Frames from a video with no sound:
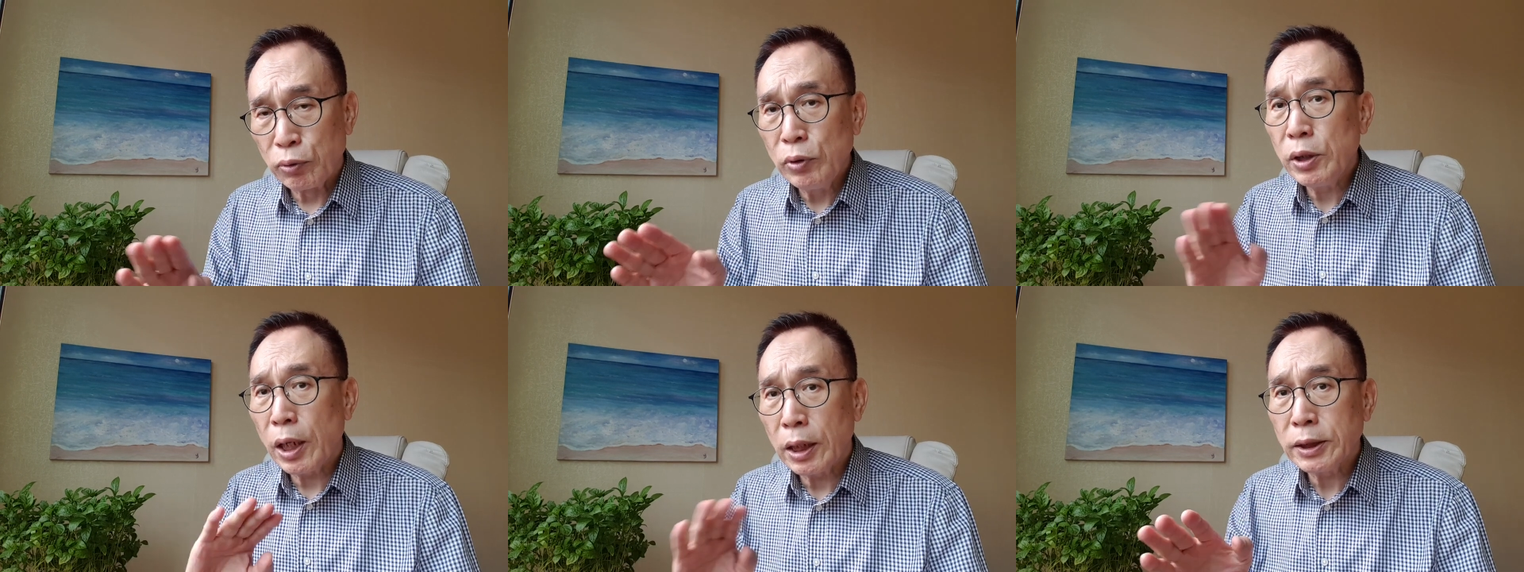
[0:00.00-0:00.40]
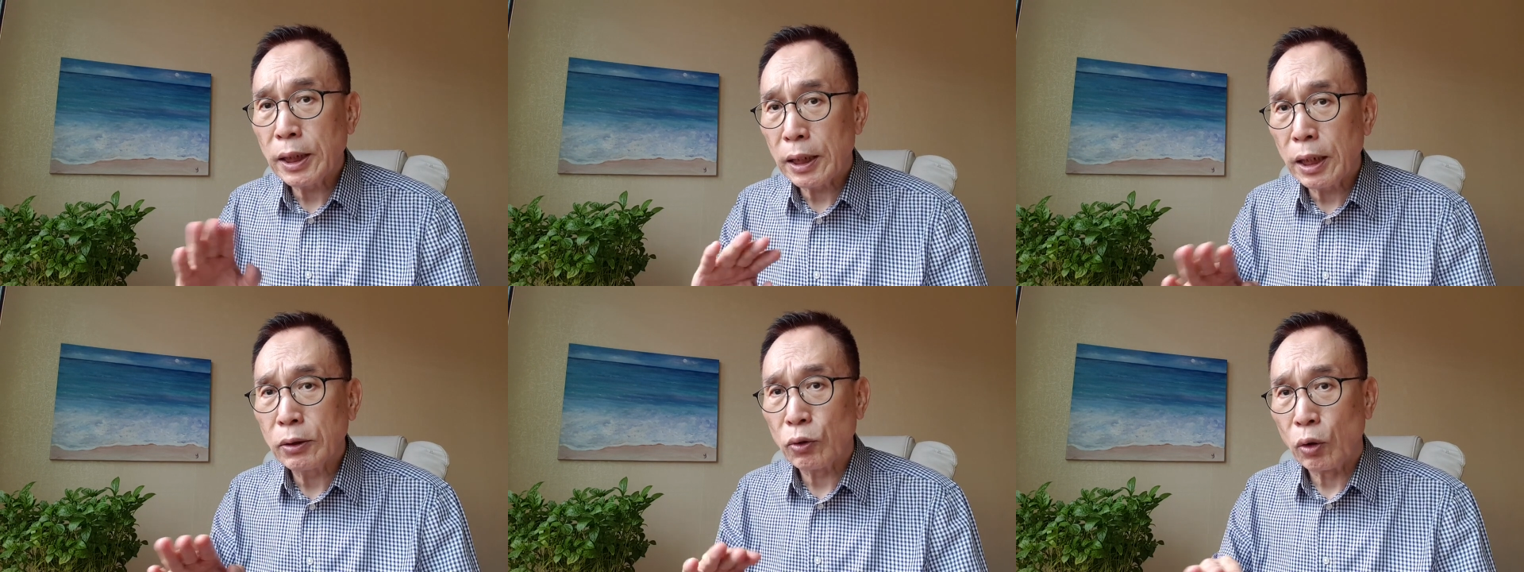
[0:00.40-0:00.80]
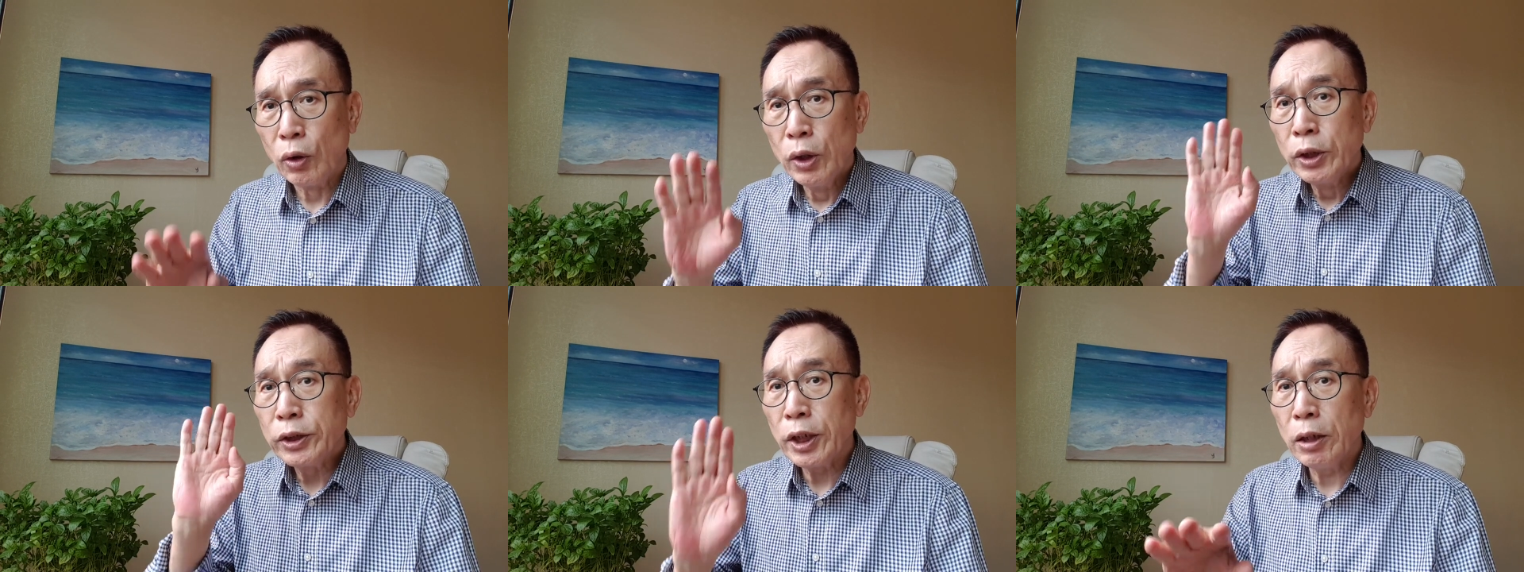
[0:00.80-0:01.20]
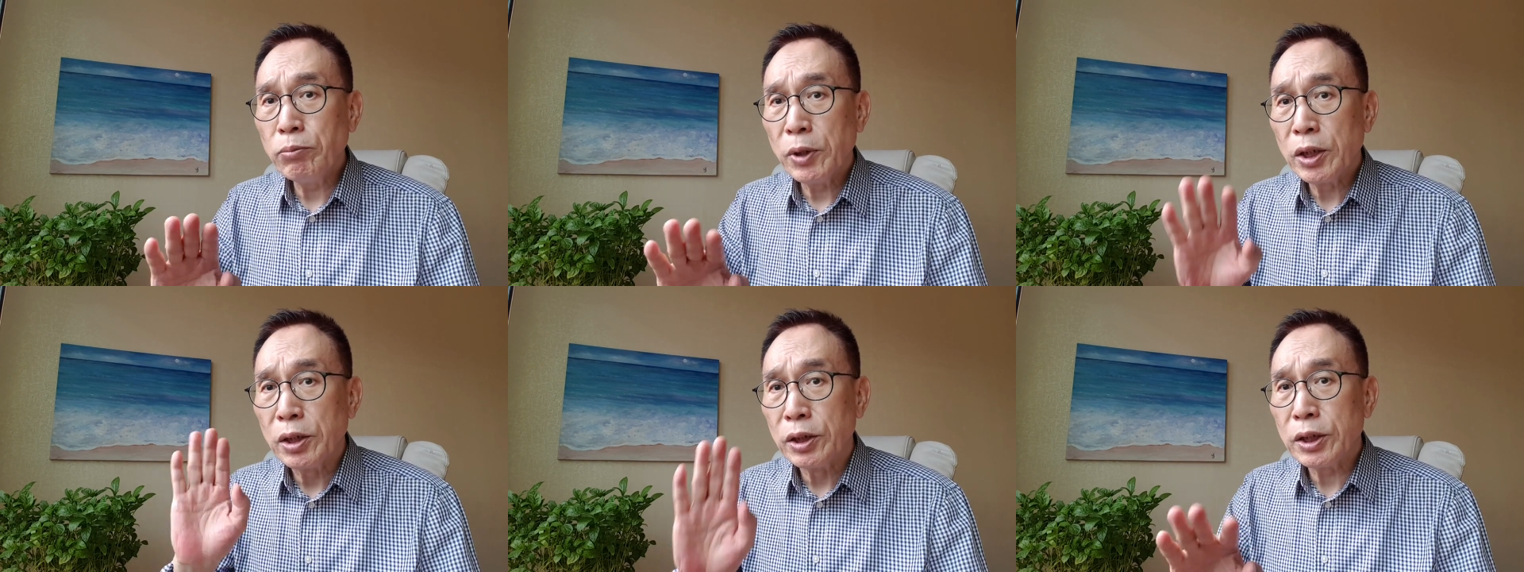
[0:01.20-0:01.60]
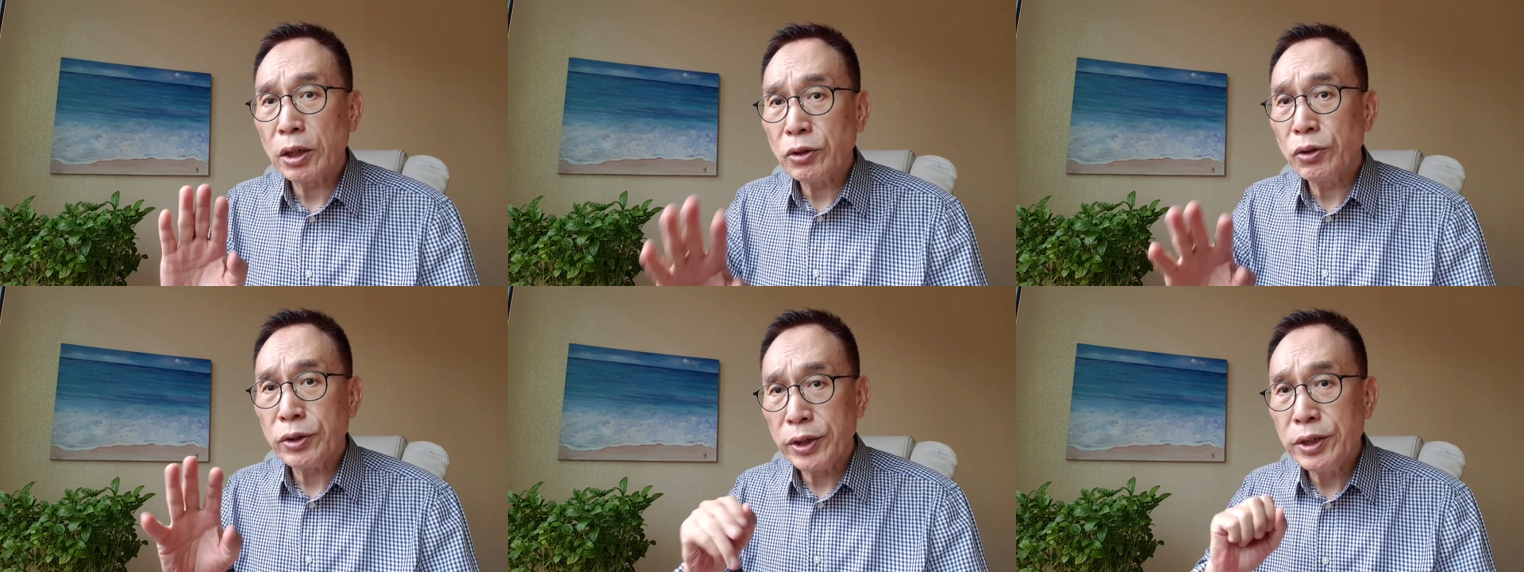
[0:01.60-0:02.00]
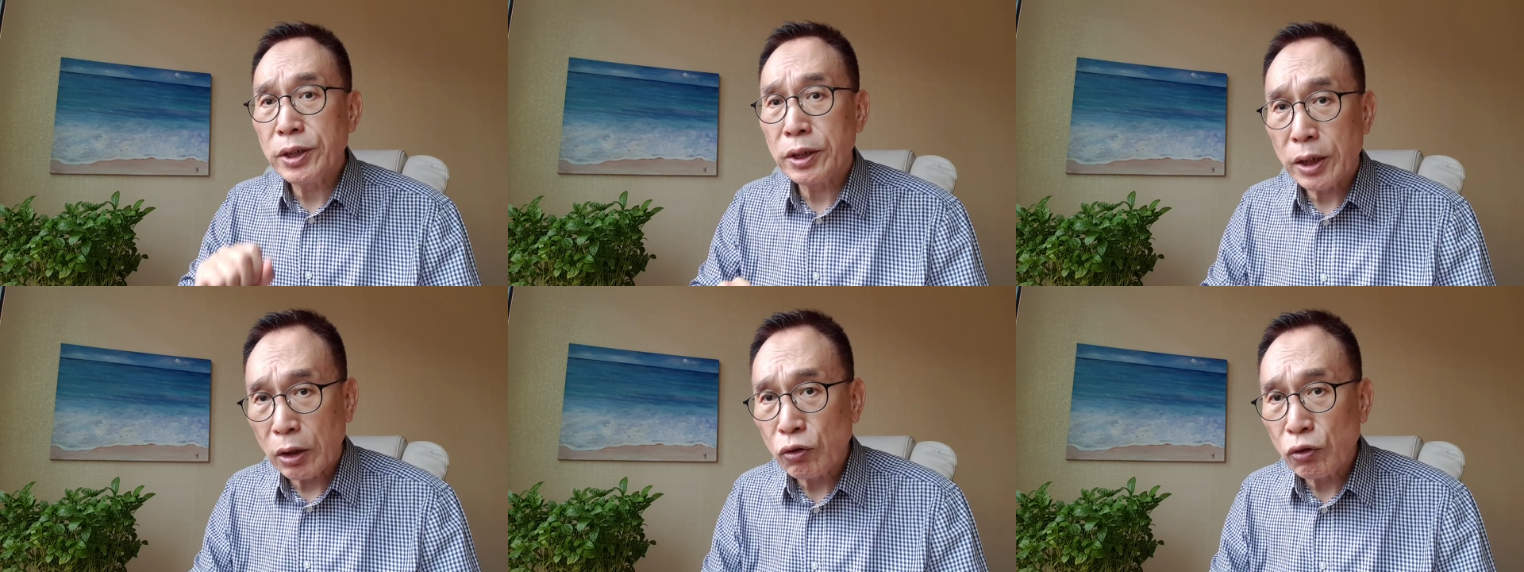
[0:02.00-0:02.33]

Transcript: 분리하지 않아도 생명 그 자체를 인정을